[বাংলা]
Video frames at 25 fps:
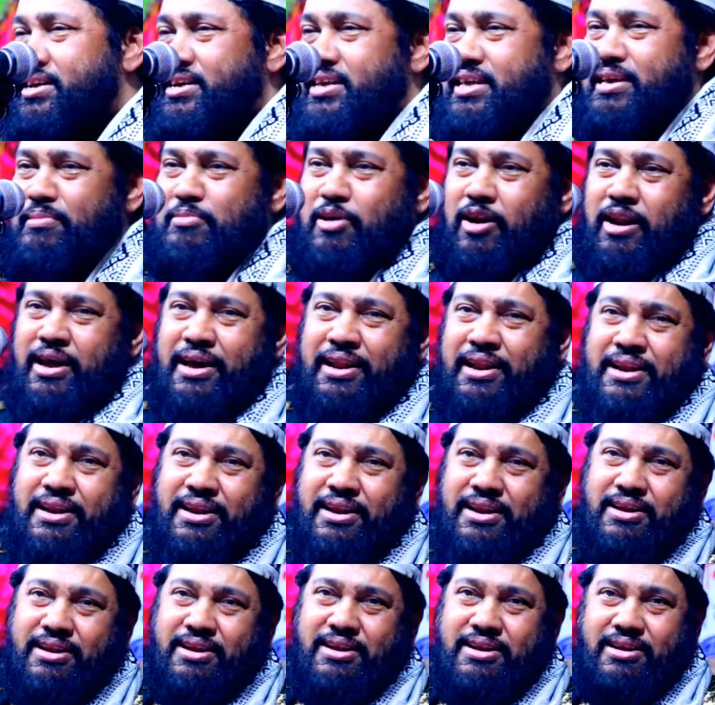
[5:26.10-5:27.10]
কি বলেন
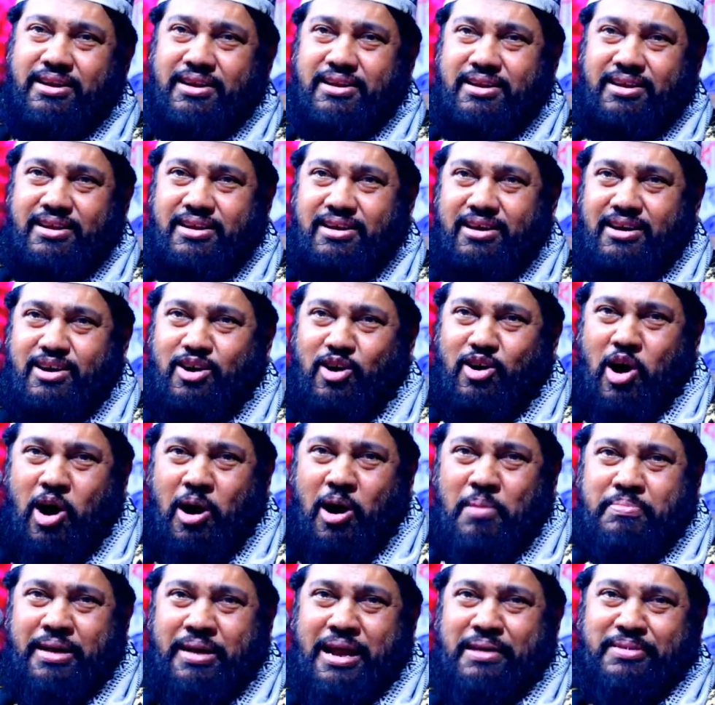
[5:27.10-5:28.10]

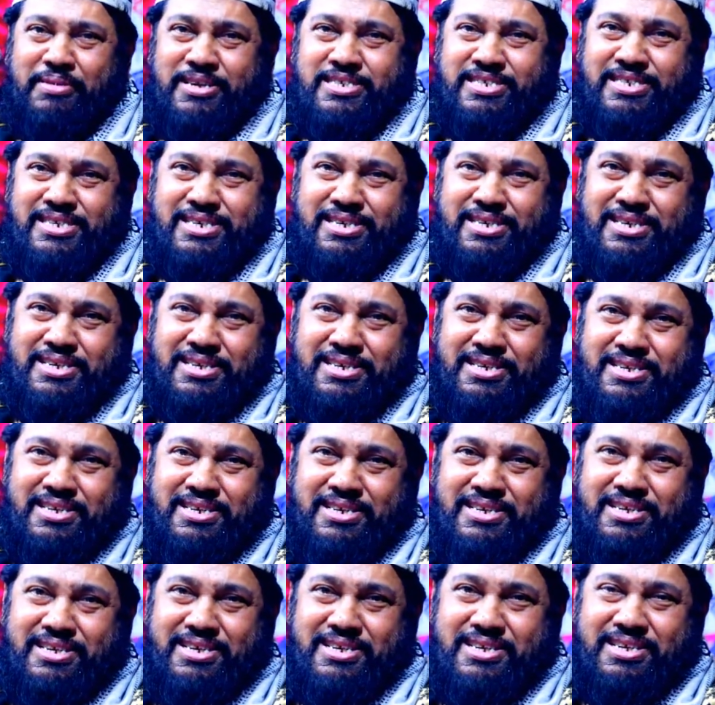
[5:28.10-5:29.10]
কম না বেশি
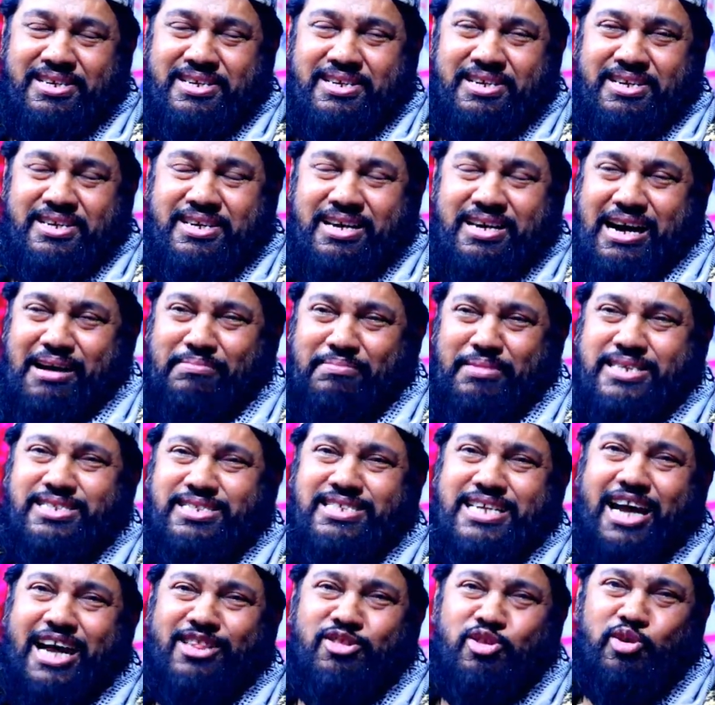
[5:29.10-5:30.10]
আমার
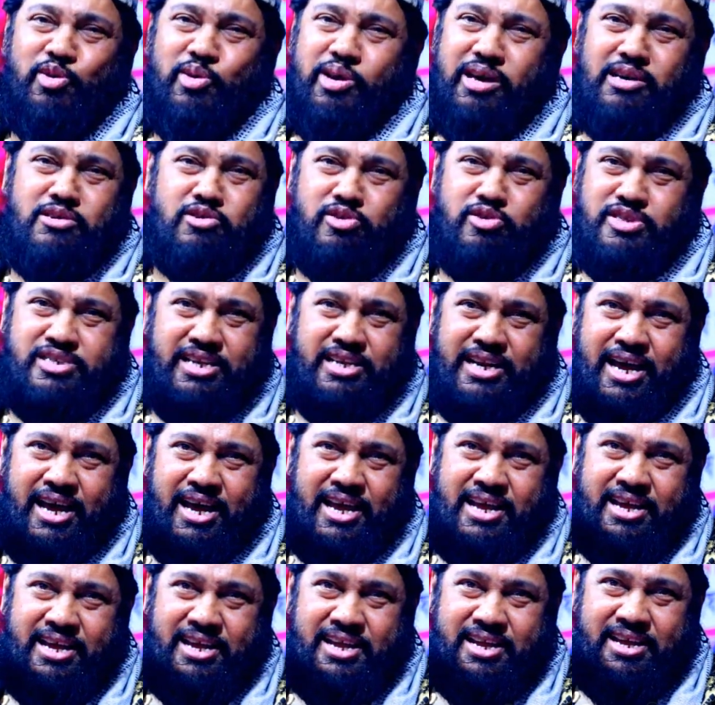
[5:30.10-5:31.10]
ছাত্রকে করছে না
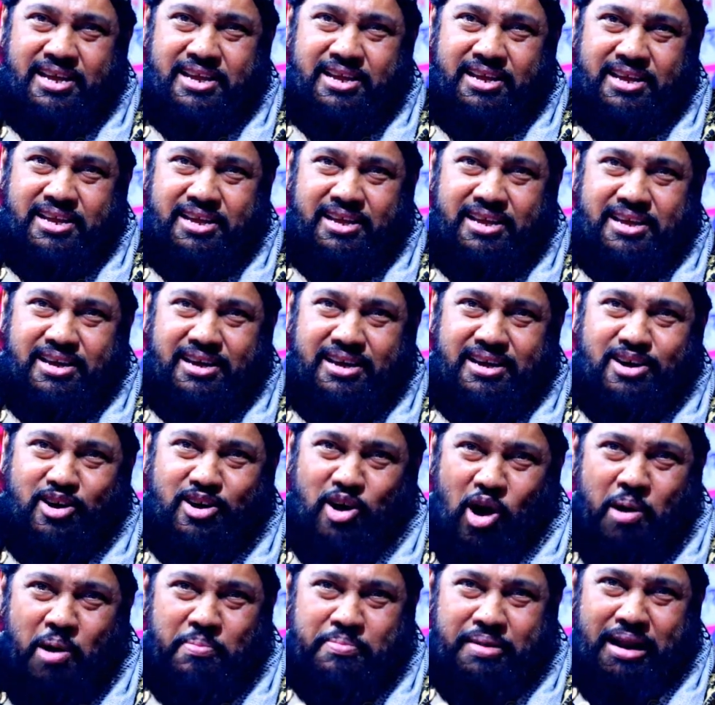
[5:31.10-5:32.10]

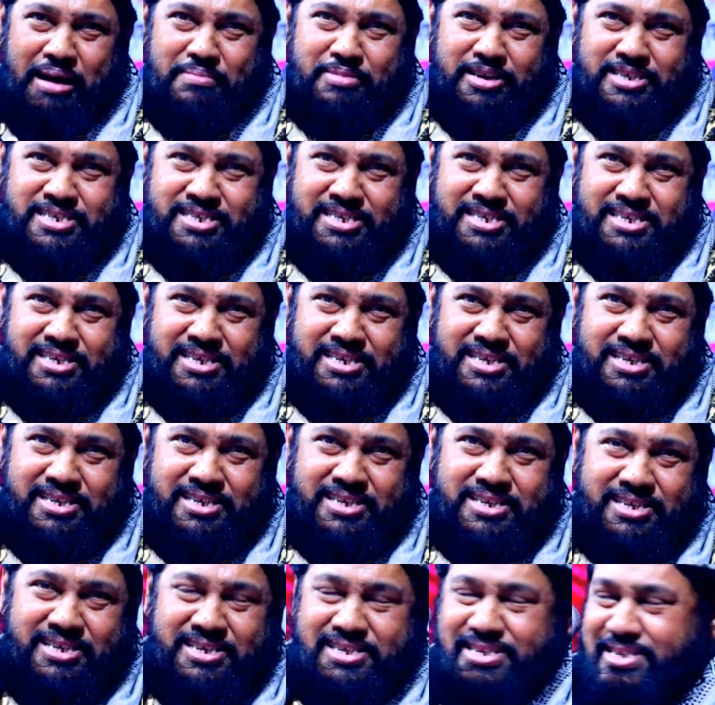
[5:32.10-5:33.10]
কম না বেশি
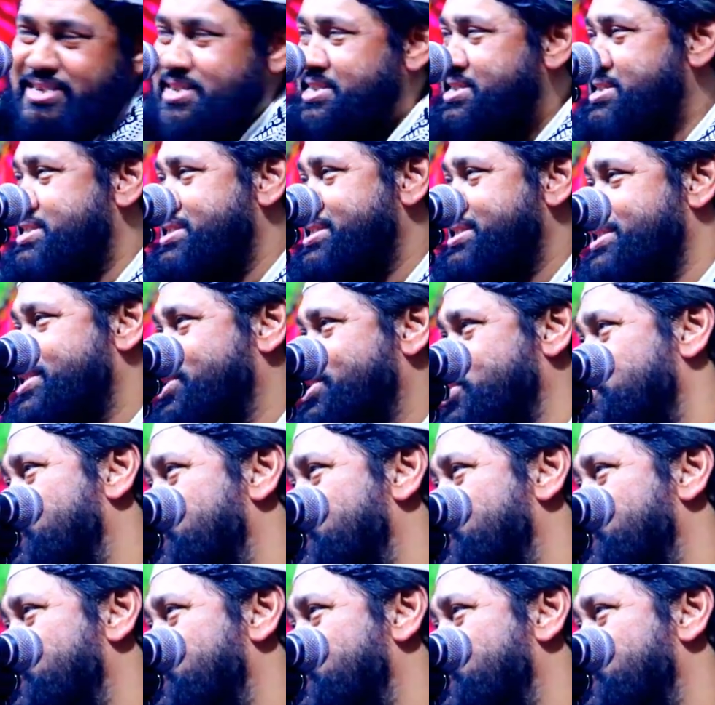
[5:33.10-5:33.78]
তো